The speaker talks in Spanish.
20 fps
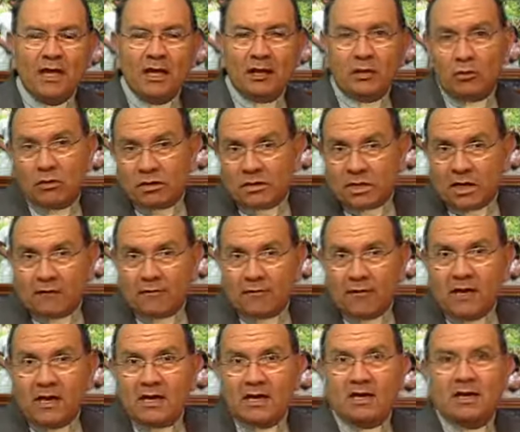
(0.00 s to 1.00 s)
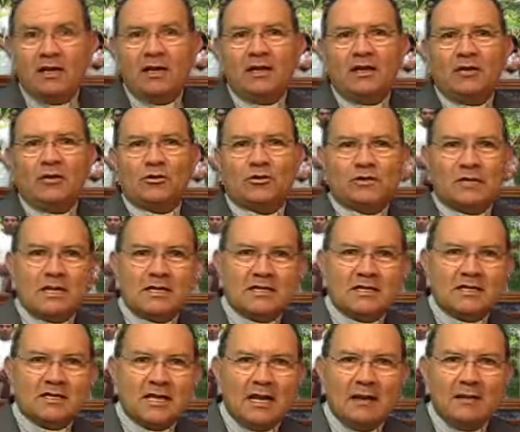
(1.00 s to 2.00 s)
Nuestra fe nos
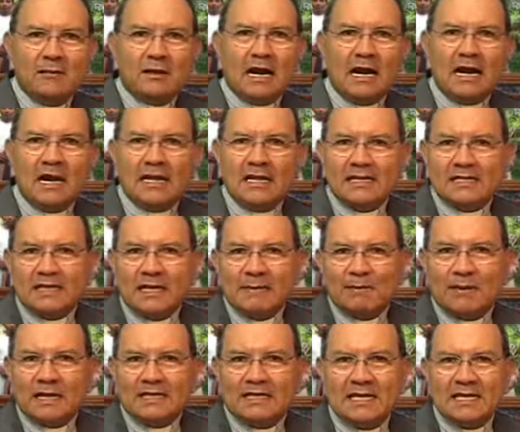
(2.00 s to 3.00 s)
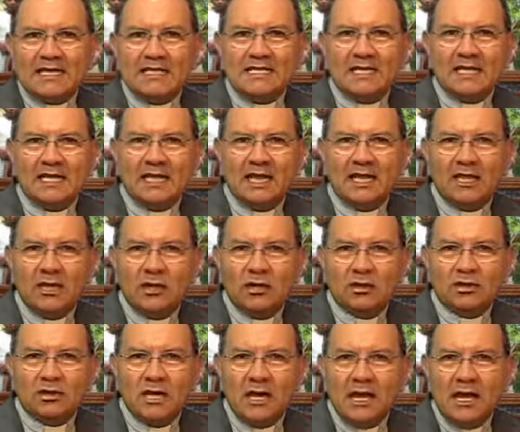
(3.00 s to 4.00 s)
hace celebrar esta presencia de
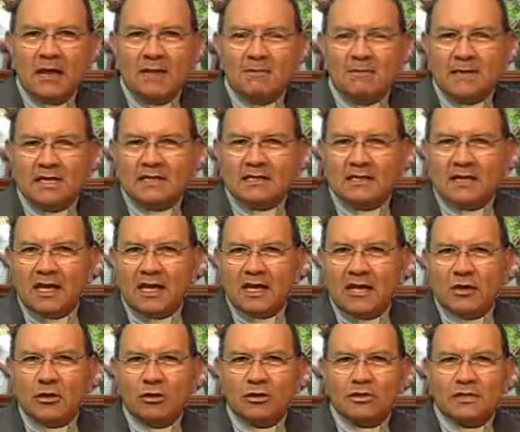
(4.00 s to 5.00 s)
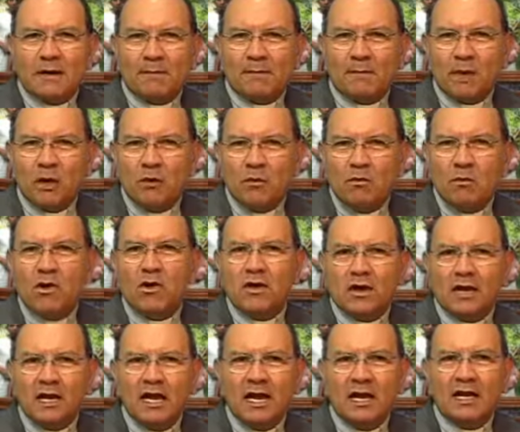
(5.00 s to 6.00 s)
Dios misteriosa pero muy
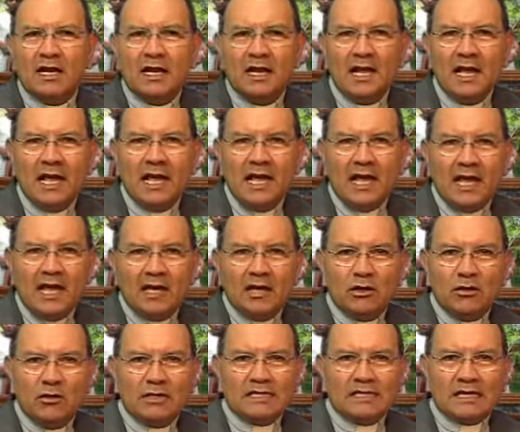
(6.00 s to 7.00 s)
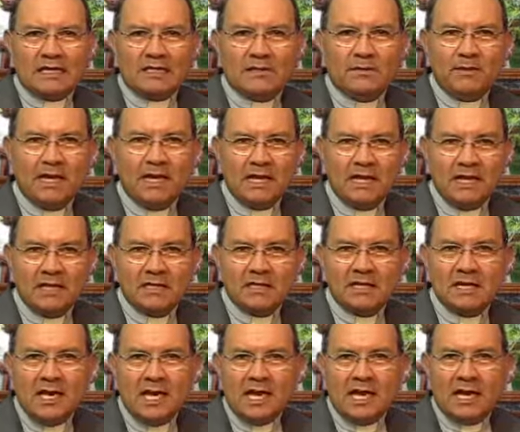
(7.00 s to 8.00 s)
real en nuestras
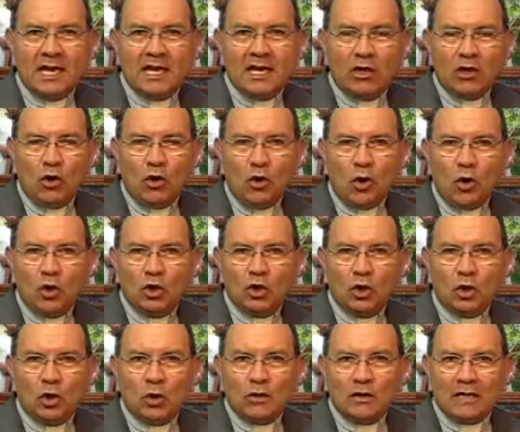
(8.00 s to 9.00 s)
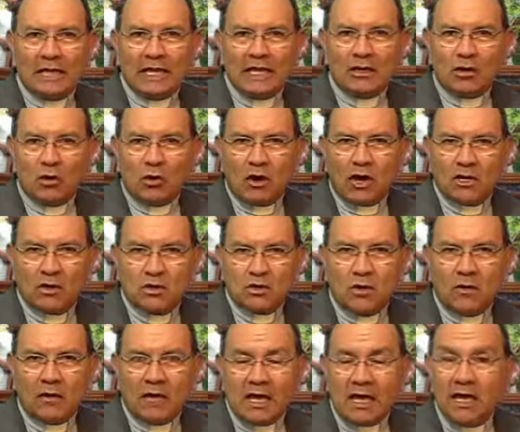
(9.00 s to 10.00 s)
vidas, en lo hondo del
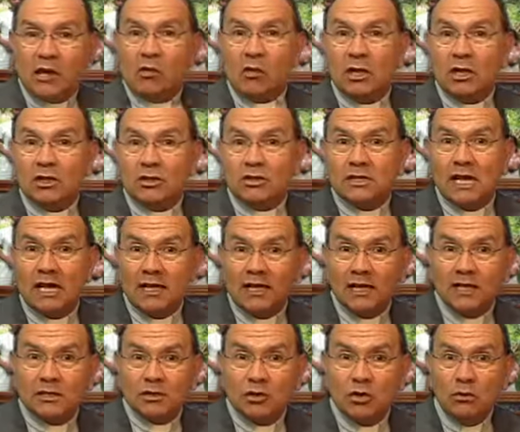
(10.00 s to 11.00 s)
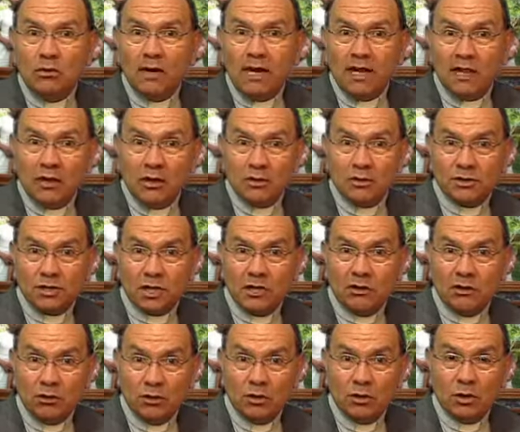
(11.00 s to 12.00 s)
corazón. Y cuando se le descubre a Dios en
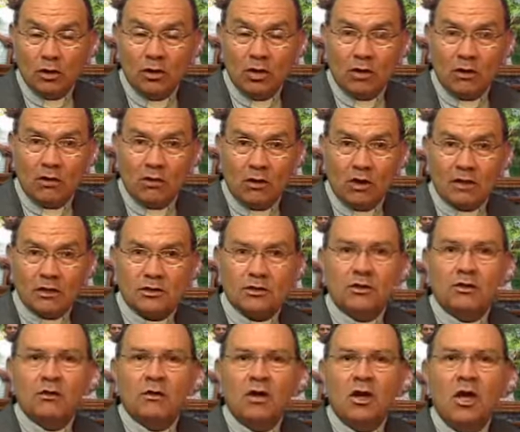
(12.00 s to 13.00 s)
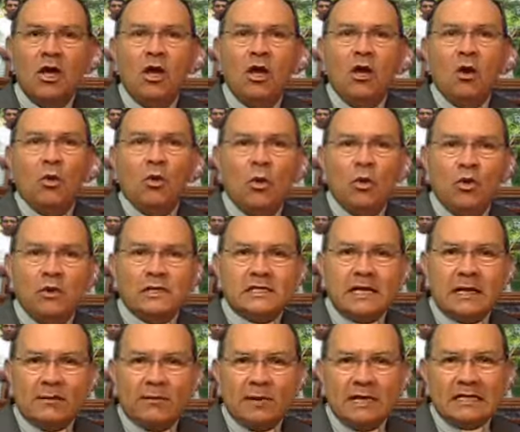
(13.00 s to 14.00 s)
lo hondo del corazón, uno es
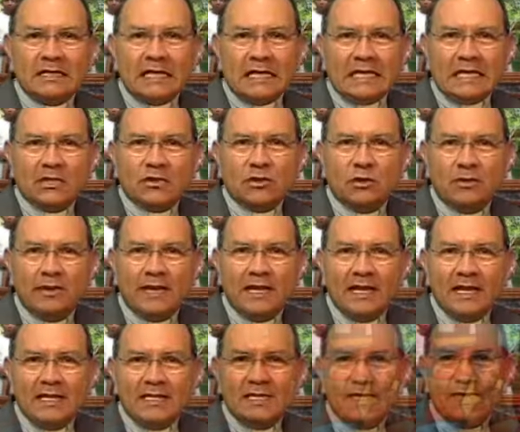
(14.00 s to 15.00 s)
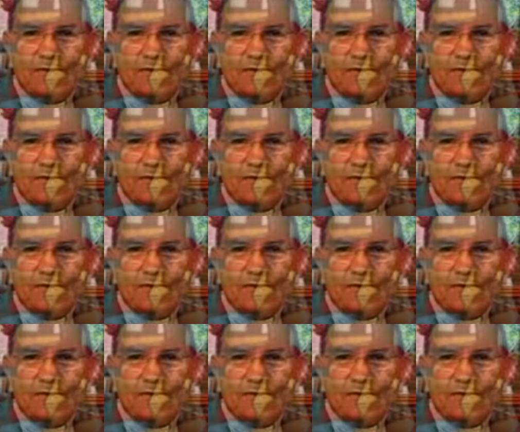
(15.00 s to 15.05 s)
capaz de descubrir esa